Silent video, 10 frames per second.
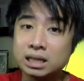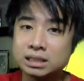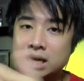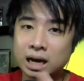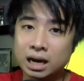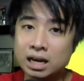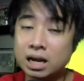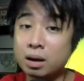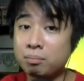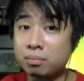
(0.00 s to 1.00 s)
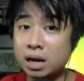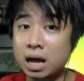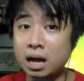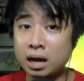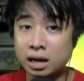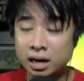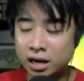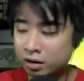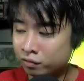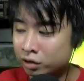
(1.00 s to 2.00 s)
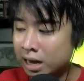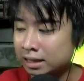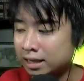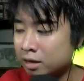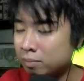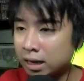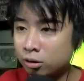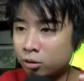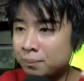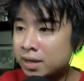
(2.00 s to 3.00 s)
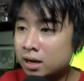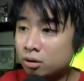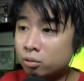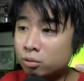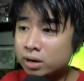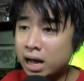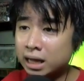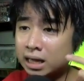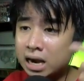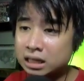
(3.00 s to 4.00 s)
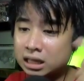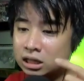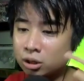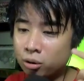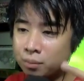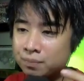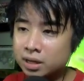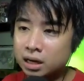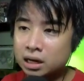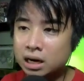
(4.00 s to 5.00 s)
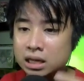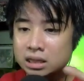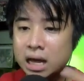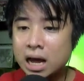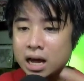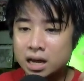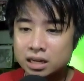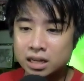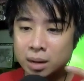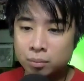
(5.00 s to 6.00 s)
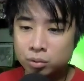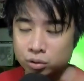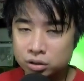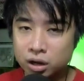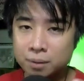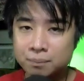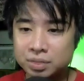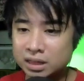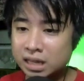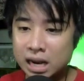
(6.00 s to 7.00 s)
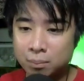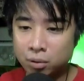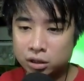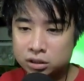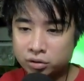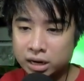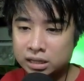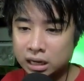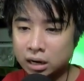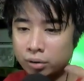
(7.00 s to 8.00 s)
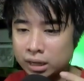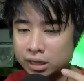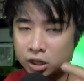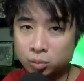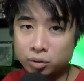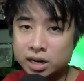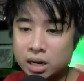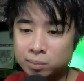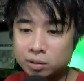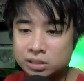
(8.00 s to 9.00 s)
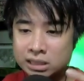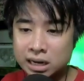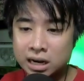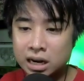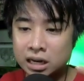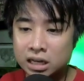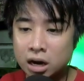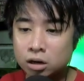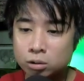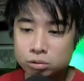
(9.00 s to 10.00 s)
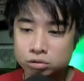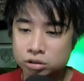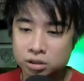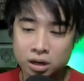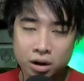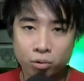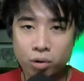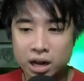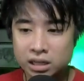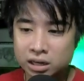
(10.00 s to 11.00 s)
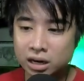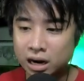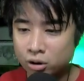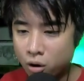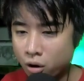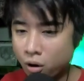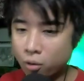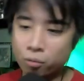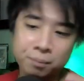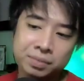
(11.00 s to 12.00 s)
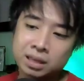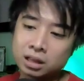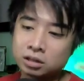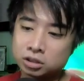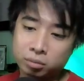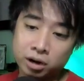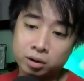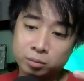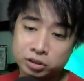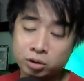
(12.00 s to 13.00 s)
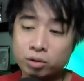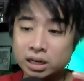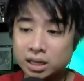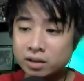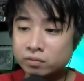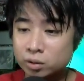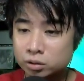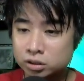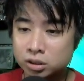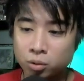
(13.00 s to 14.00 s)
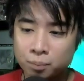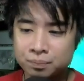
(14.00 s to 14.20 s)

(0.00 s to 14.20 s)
ta sa akin na, na i-review natin. Pero uunahin na natin tong kanta na Mood nila Boss Rain the Great. Ito po ay na-upload sa channel ng Young Goons one year ago. So meron na po siyang 1k views. So